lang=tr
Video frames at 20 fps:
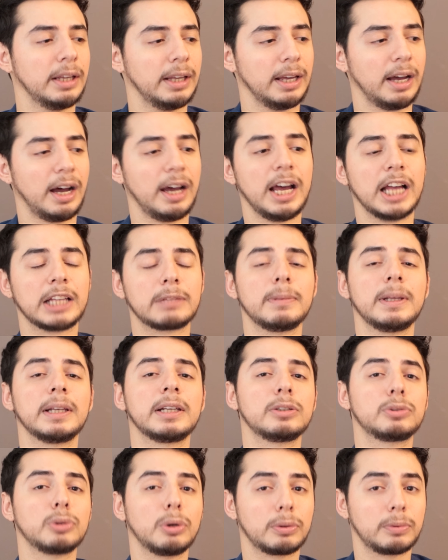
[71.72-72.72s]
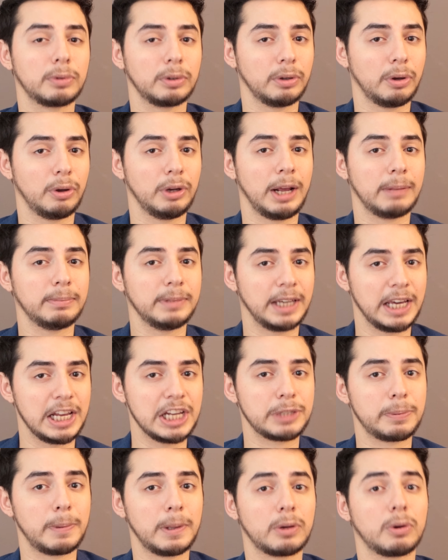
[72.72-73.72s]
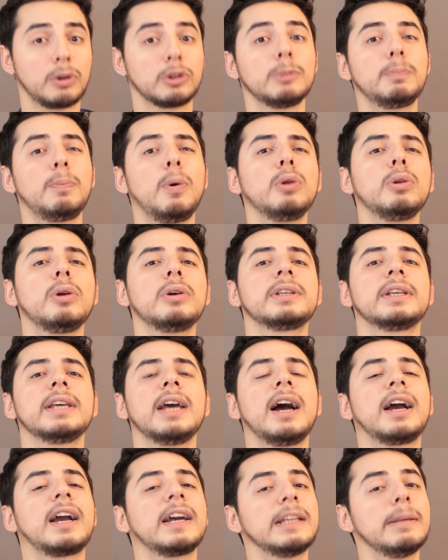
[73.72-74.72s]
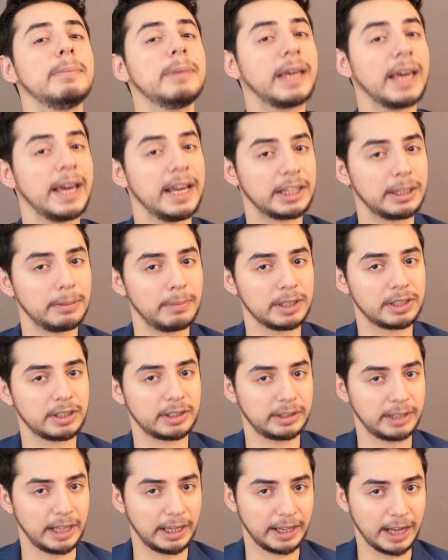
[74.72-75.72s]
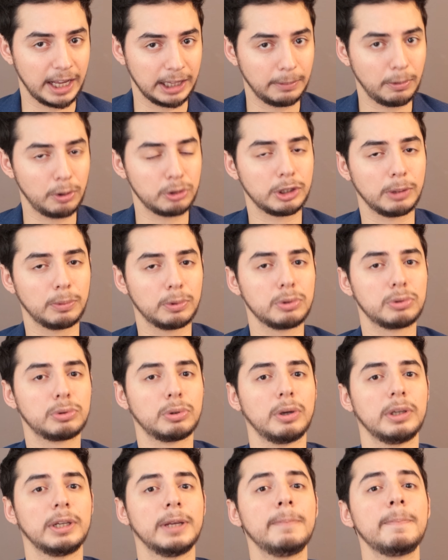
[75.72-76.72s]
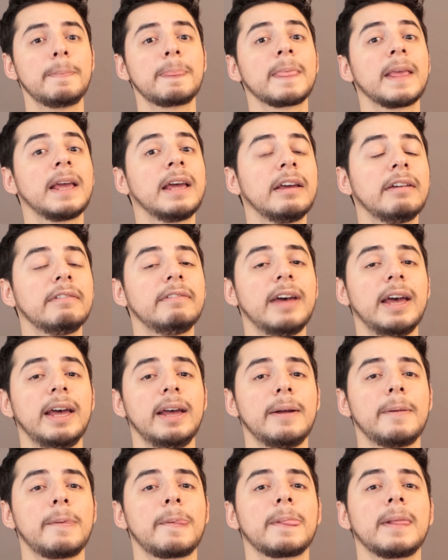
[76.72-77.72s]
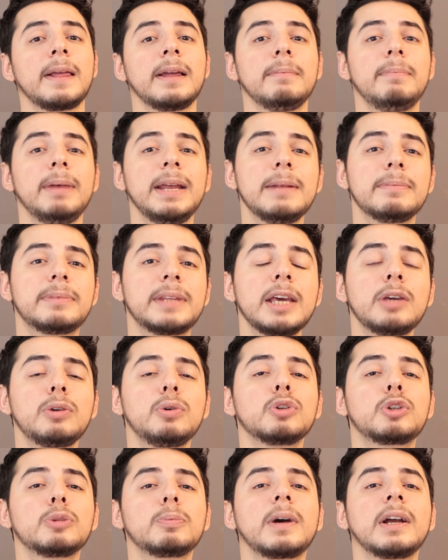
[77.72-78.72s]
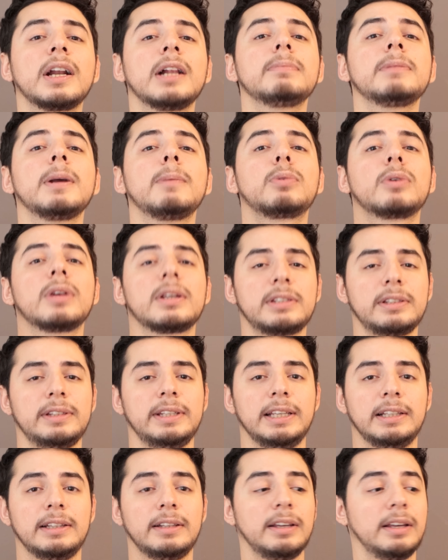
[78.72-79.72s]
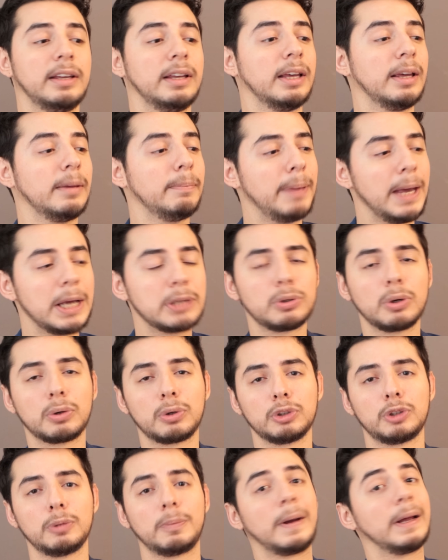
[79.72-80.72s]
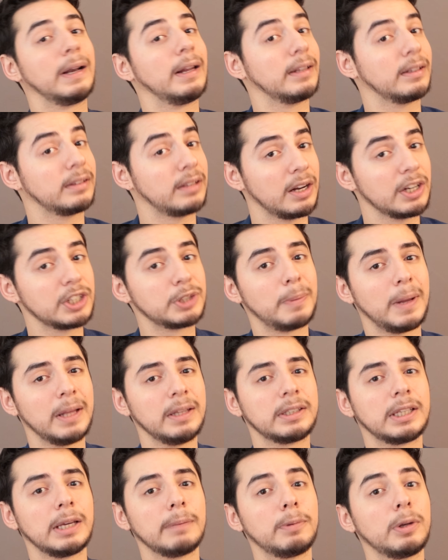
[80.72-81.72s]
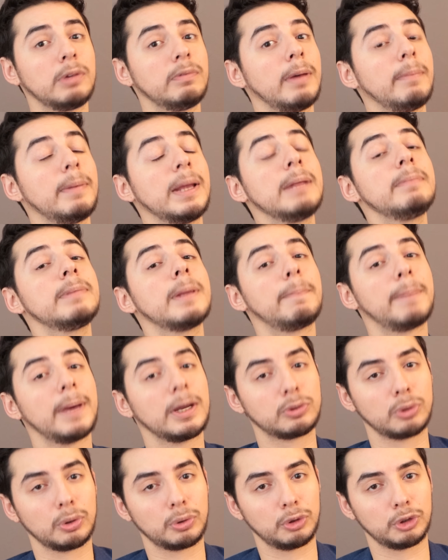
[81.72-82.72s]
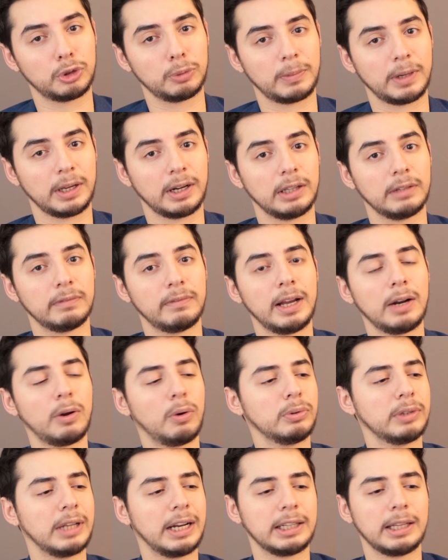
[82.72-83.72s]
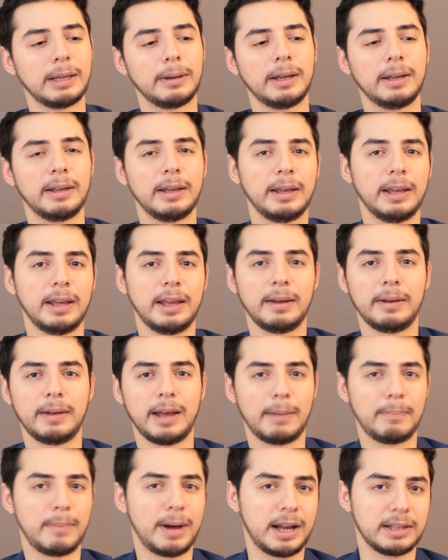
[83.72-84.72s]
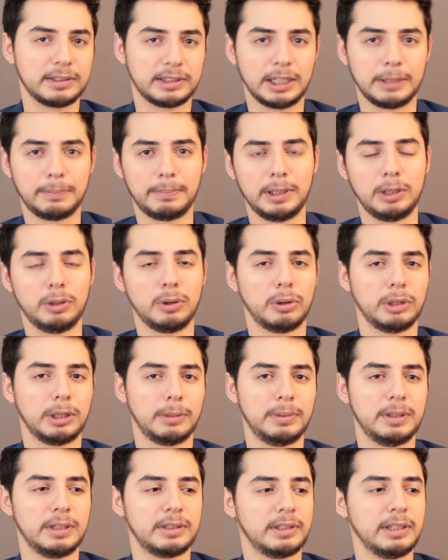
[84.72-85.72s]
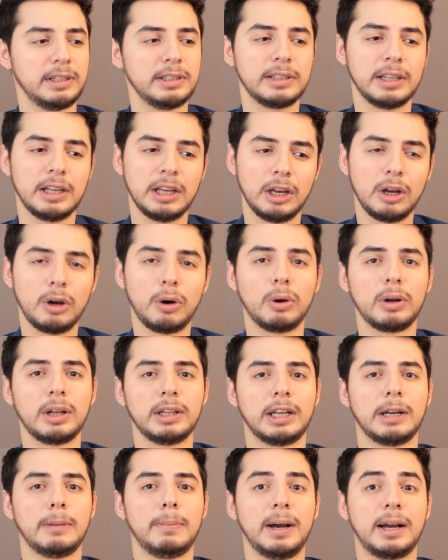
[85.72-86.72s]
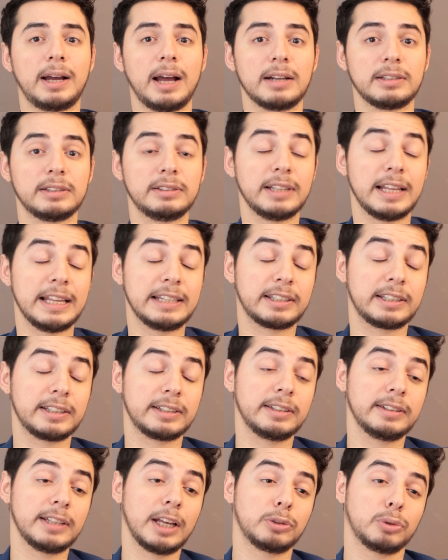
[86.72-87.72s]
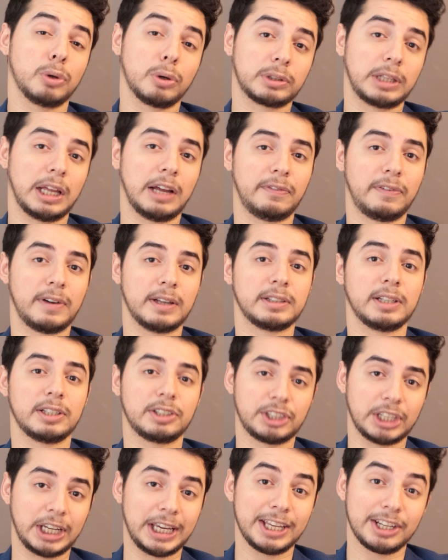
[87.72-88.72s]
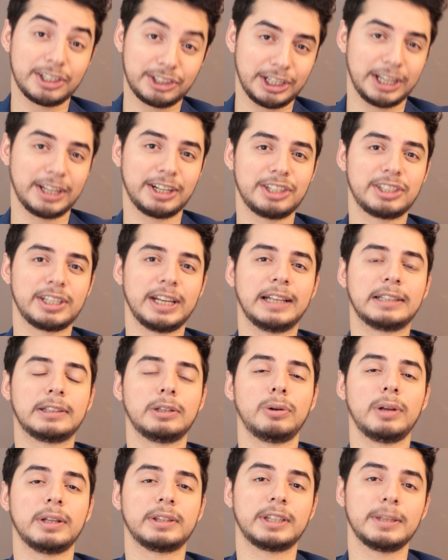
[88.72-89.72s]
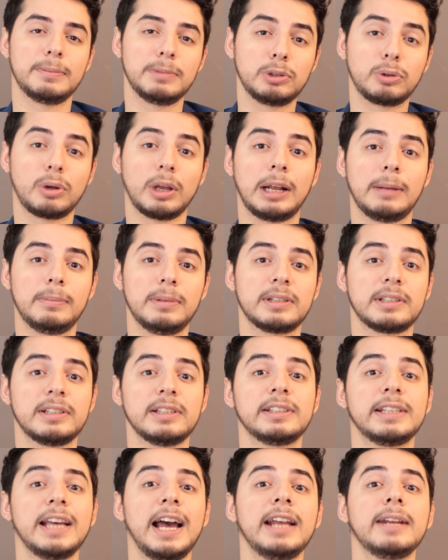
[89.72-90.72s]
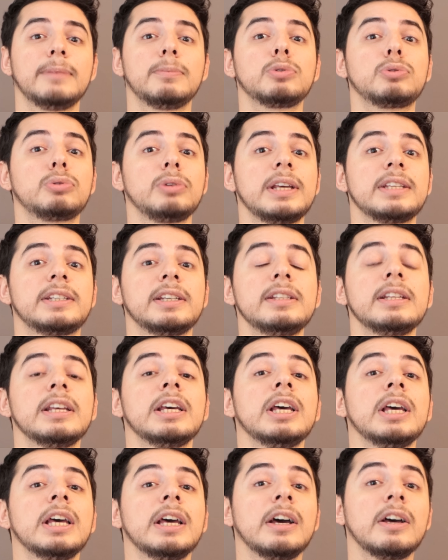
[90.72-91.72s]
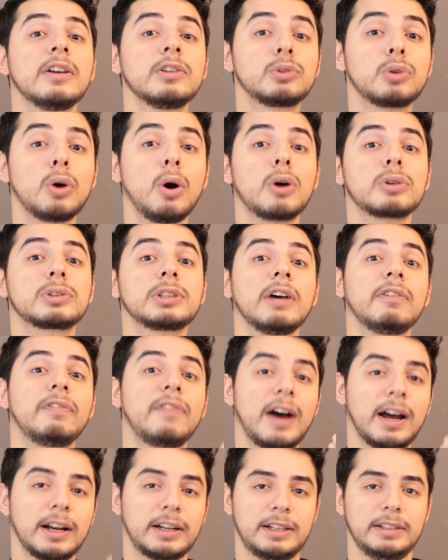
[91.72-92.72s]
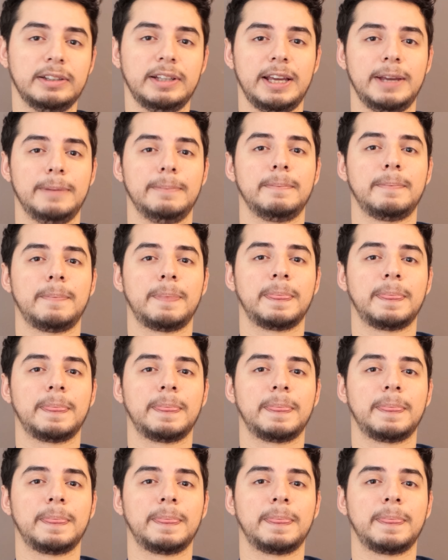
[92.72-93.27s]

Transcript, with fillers: E, hayatımla ilgili çok önemli gelişmeler oldu. Polonya'ya akademik eğitim açısından geldim. Önce bunu söyleyeyim. Ve benim tek YouTube kanalım da burası değil. Pek çok YouTube kanalı danışmanlık yapıyorum ve benim de pek çok YouTube kanalım var. Onlara da e, bazılarını biliyor olabilirsiniz. Oralara bakarsınız eskisinden çok daha fazla cayır cayır içerikler ürettiğimizi görebilirsiniz. Yani bu sürecin çokça farkındayım.